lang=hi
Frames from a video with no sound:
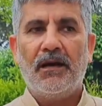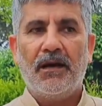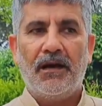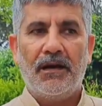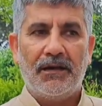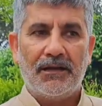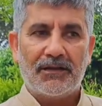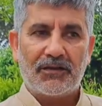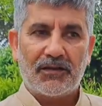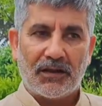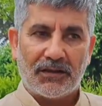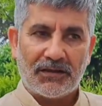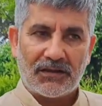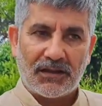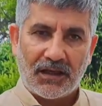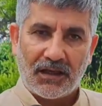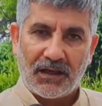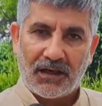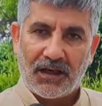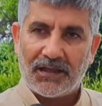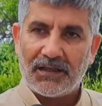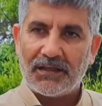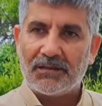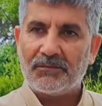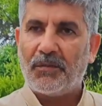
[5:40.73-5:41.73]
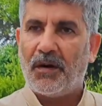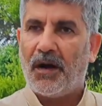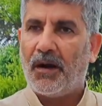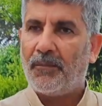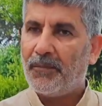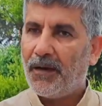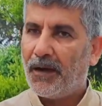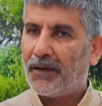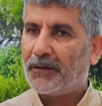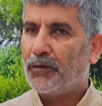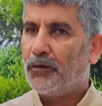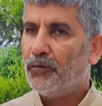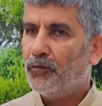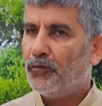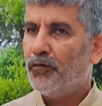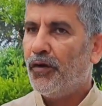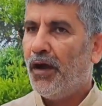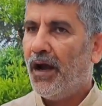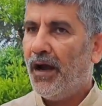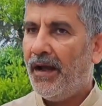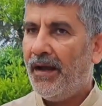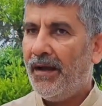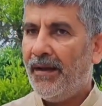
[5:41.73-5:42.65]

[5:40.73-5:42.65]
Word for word: चंद्रशेखर आजाद पर हमला क्यों हुआ